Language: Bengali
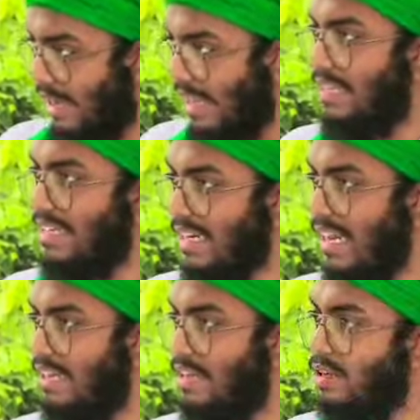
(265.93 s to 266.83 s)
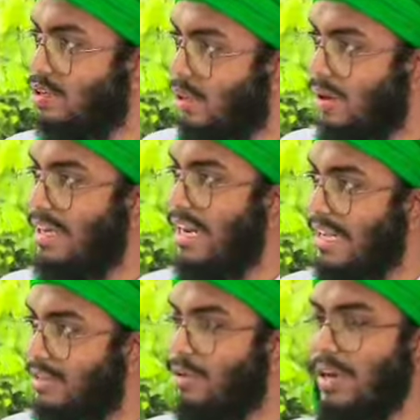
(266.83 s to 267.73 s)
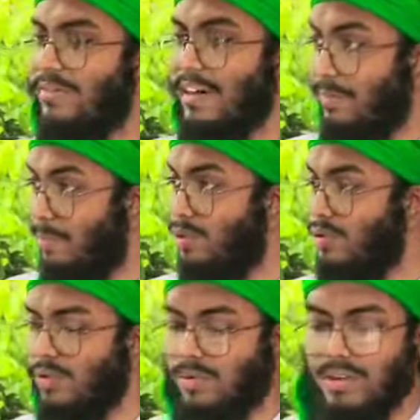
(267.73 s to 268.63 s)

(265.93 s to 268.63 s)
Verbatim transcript: হাদিসটা সহি নাকি জয়েফ একটা প্রশ্ন